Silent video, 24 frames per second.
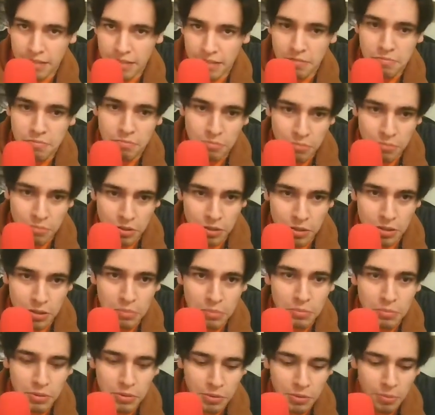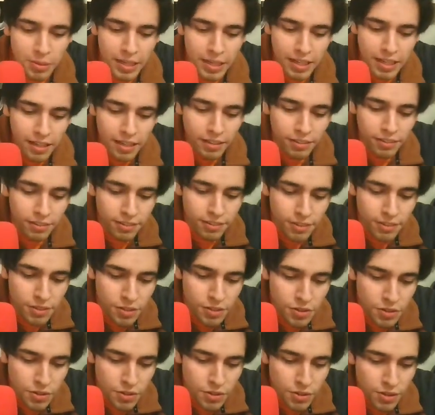muy, muy buena, ¿no?
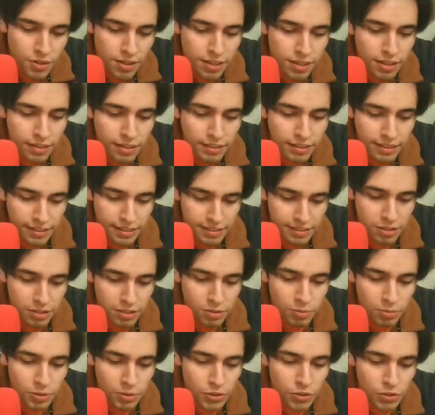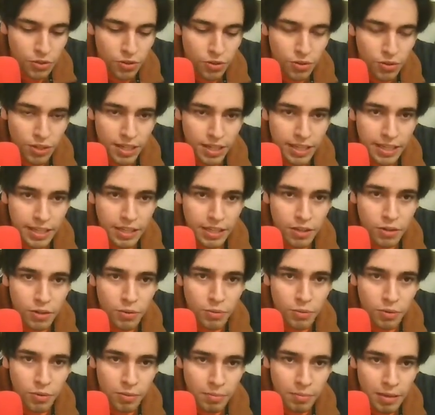Que se convirtió en
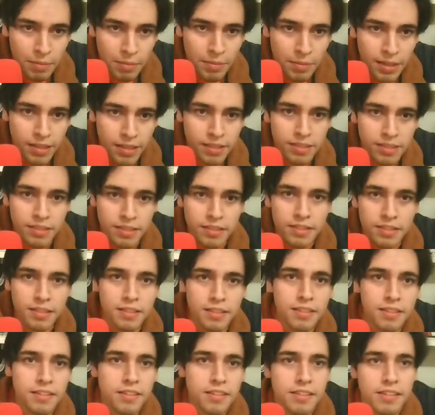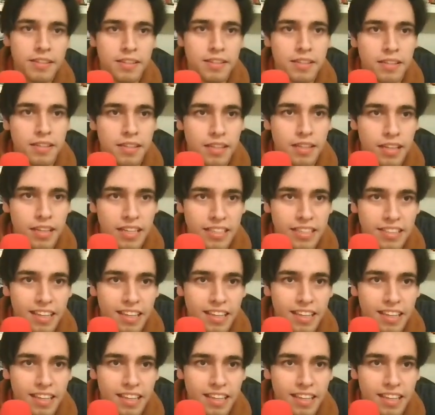un meme. Esta,